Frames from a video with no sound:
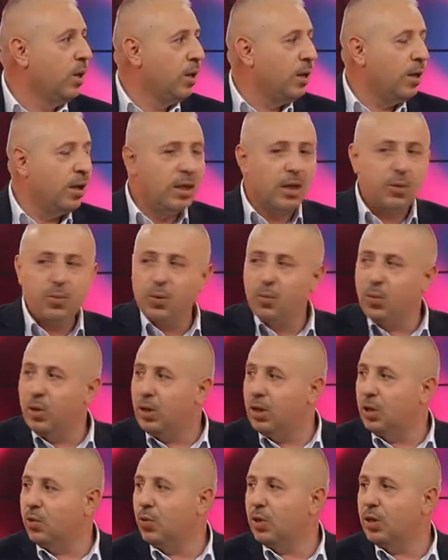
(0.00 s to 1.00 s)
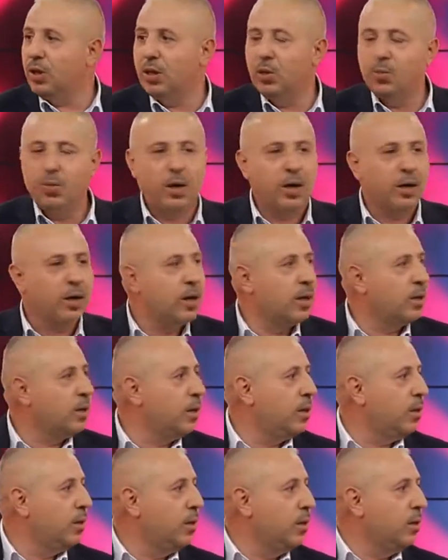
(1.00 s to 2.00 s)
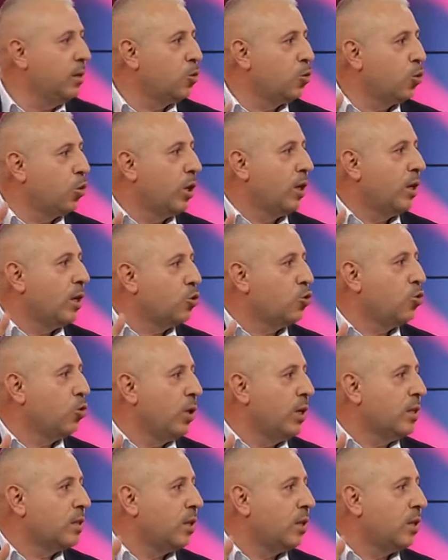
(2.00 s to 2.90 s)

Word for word: HDP milletvekili bir araya geldiğinde tokalaşıyorlar.